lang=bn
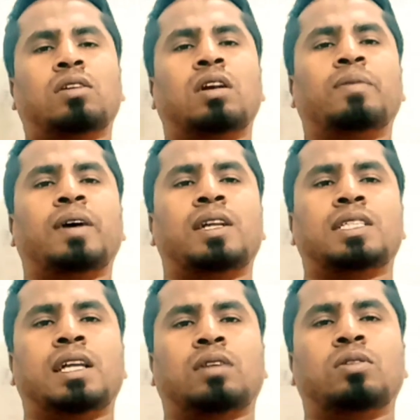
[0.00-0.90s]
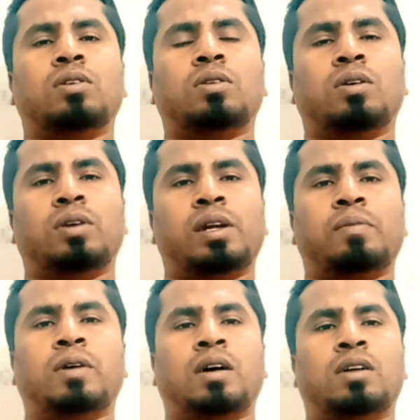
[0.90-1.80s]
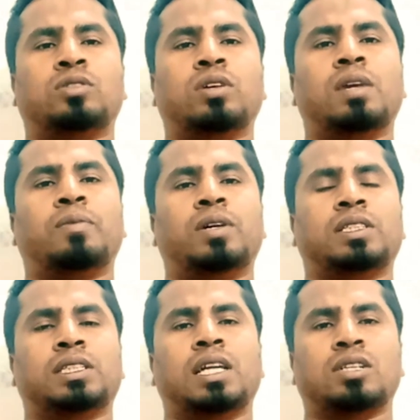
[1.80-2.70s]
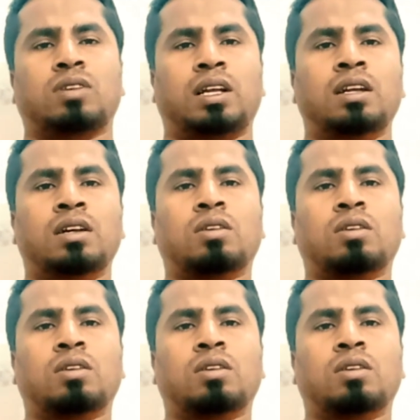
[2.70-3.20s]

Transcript: করোনা ভাইরাস নিয়ে আতঙ্ক হয়ে ছড়িয়ে পড়েছে যে আসলে